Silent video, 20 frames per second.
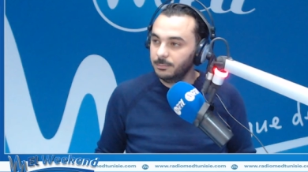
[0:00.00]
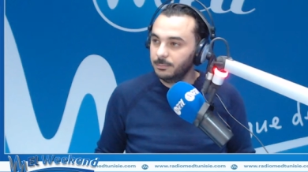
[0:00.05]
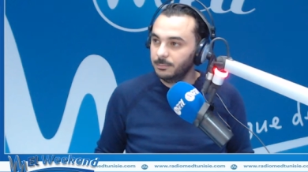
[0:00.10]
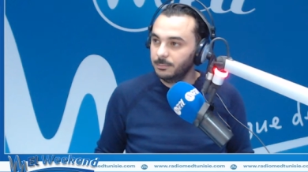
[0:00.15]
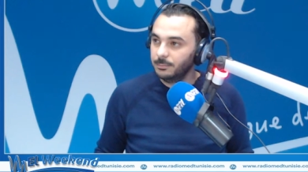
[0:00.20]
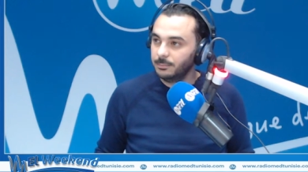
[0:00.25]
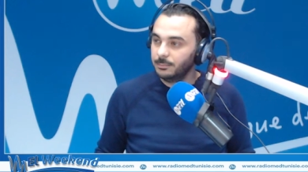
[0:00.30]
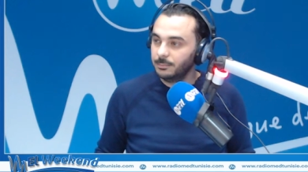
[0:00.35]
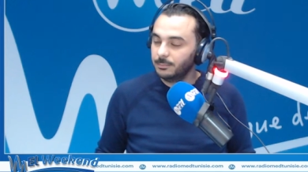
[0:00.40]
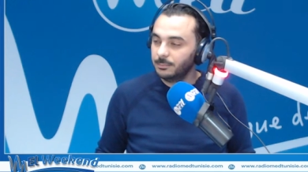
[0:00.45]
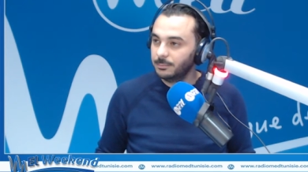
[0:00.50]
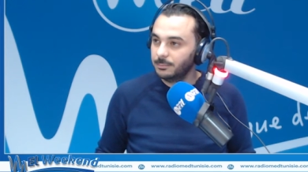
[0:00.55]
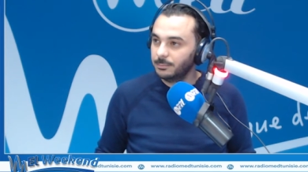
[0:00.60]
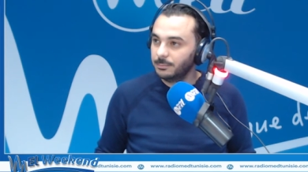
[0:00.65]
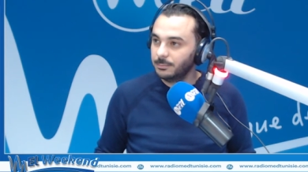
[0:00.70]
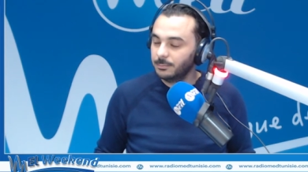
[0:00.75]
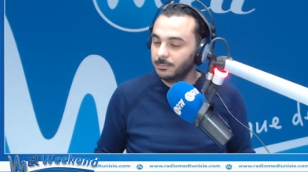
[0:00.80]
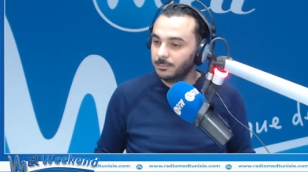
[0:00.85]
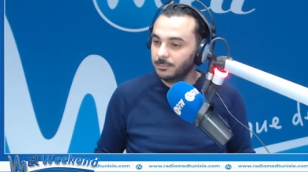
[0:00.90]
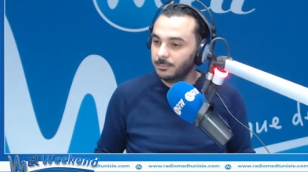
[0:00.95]
عالميه
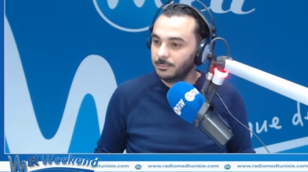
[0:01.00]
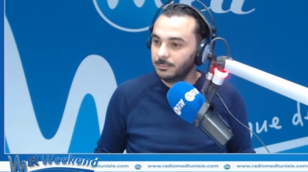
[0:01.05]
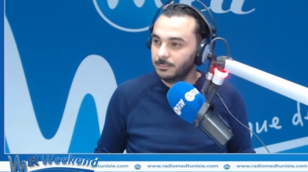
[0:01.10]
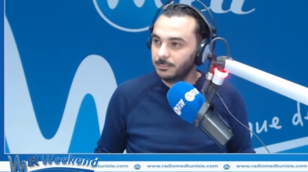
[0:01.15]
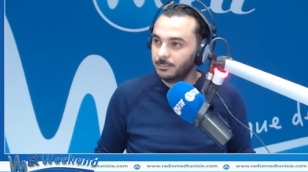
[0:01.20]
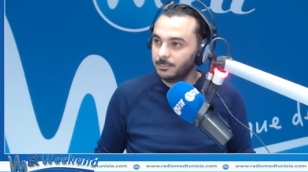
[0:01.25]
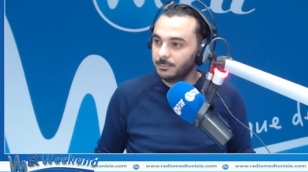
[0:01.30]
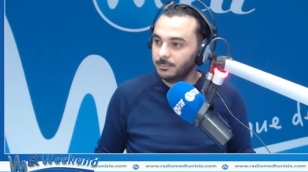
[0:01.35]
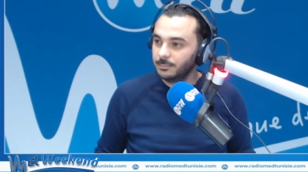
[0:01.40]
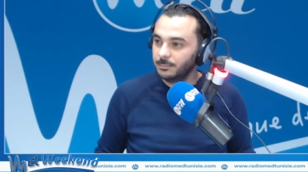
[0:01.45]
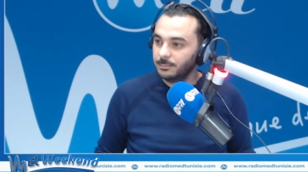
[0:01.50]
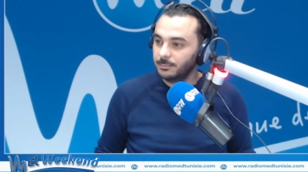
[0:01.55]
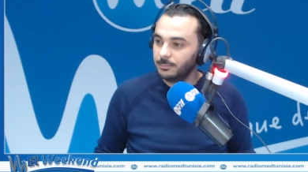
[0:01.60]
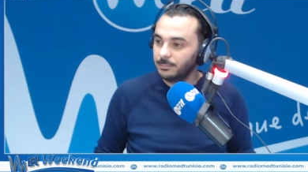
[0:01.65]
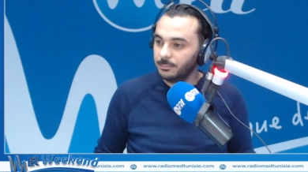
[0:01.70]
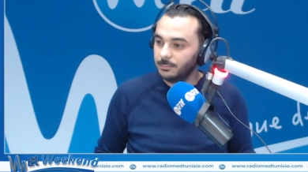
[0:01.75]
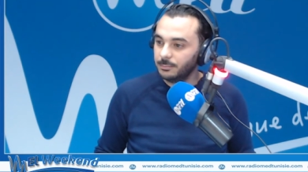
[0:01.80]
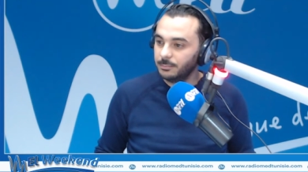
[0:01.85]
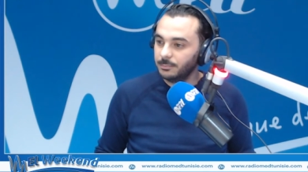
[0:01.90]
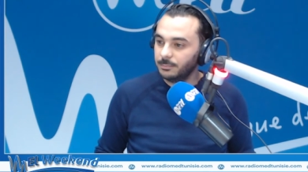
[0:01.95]
بالحمامات
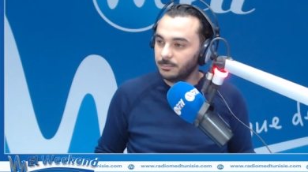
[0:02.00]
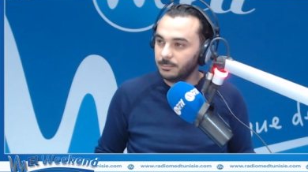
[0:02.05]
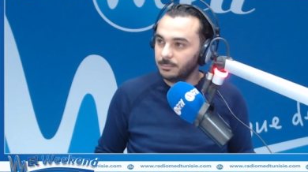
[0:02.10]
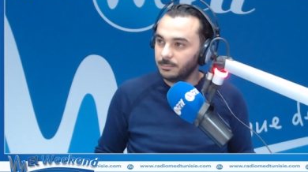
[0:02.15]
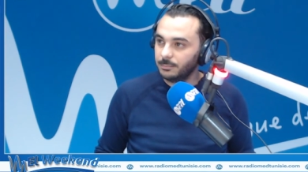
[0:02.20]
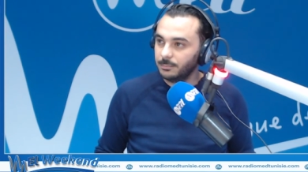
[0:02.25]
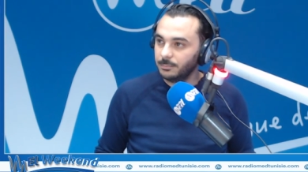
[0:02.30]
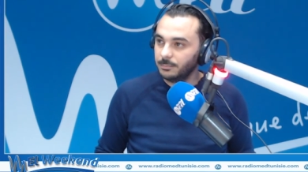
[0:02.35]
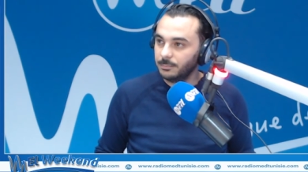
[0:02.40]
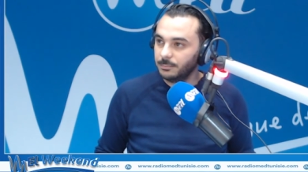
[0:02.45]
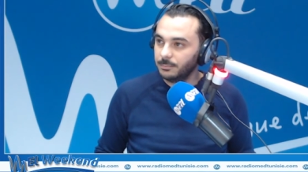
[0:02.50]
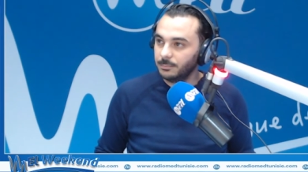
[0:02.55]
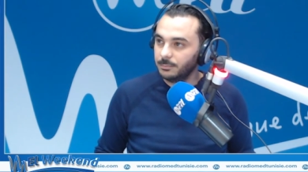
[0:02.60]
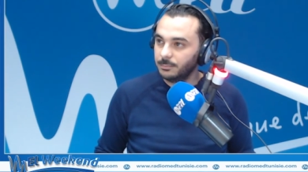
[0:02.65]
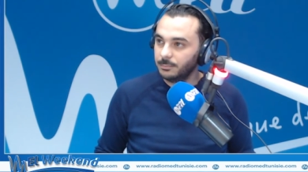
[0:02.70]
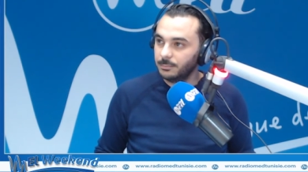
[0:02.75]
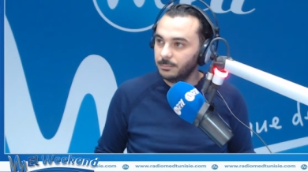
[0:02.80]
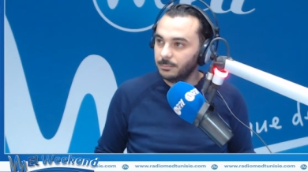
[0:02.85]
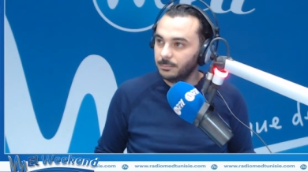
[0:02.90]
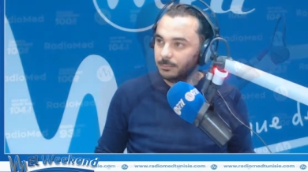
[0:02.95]
معناتها انه توفر
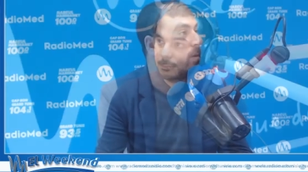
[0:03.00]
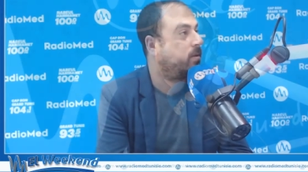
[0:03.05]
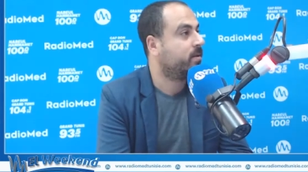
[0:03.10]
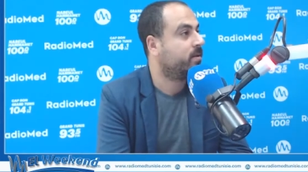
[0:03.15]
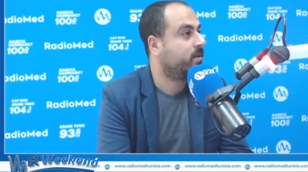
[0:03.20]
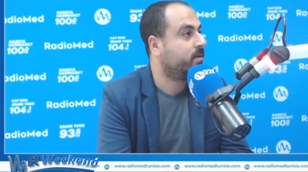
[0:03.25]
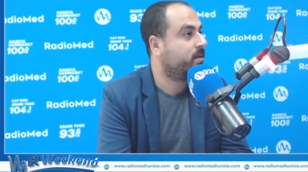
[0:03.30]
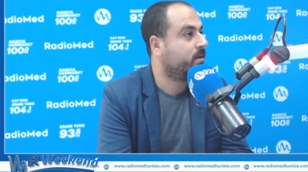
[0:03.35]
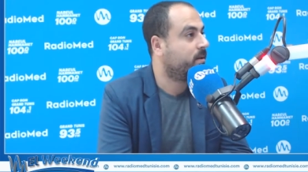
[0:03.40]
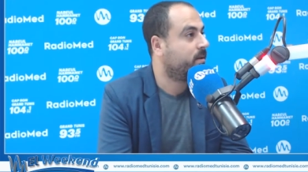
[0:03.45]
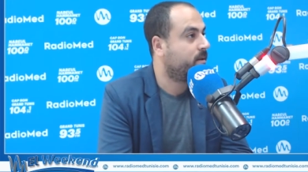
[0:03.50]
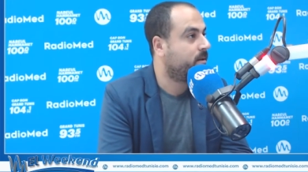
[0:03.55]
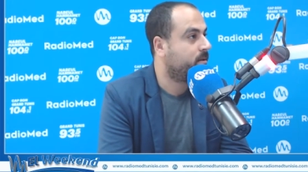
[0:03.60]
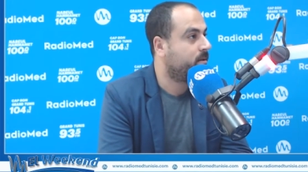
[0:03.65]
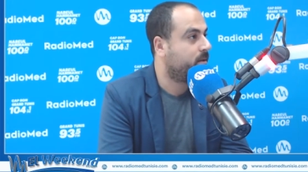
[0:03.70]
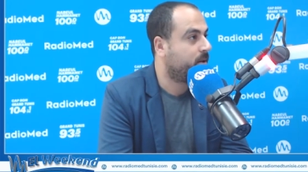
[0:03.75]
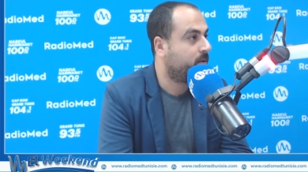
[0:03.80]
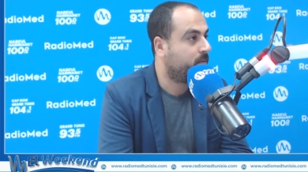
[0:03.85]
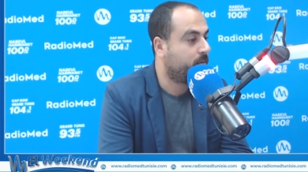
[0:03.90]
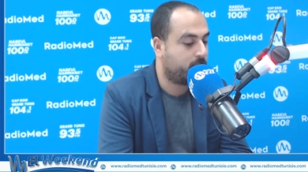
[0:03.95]
فرص آه،
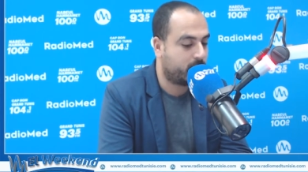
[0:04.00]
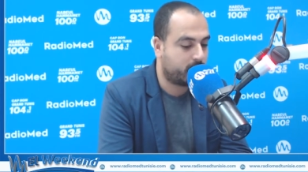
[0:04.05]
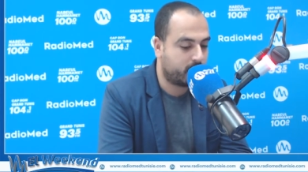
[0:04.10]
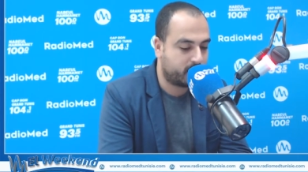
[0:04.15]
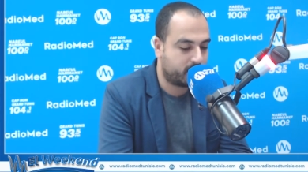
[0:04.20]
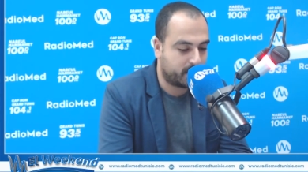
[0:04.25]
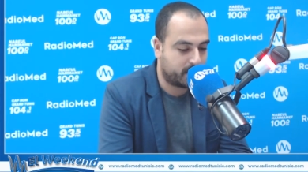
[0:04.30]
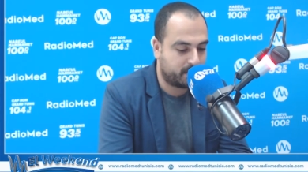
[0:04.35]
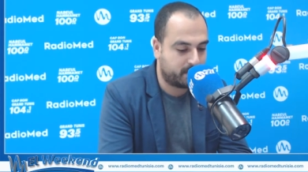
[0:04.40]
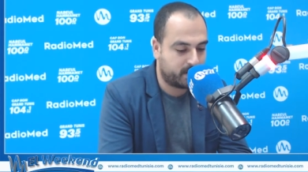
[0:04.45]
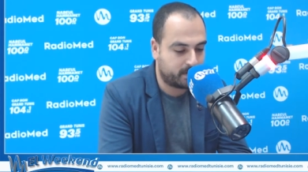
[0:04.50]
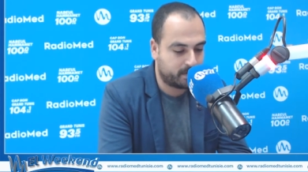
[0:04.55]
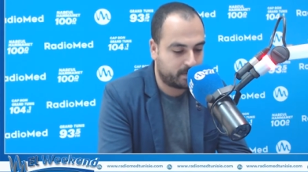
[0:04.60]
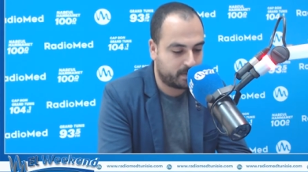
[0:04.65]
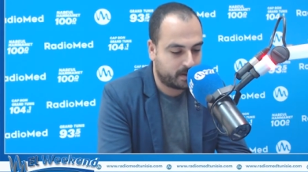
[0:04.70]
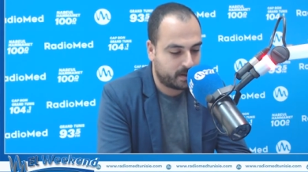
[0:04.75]
تطوير للشباب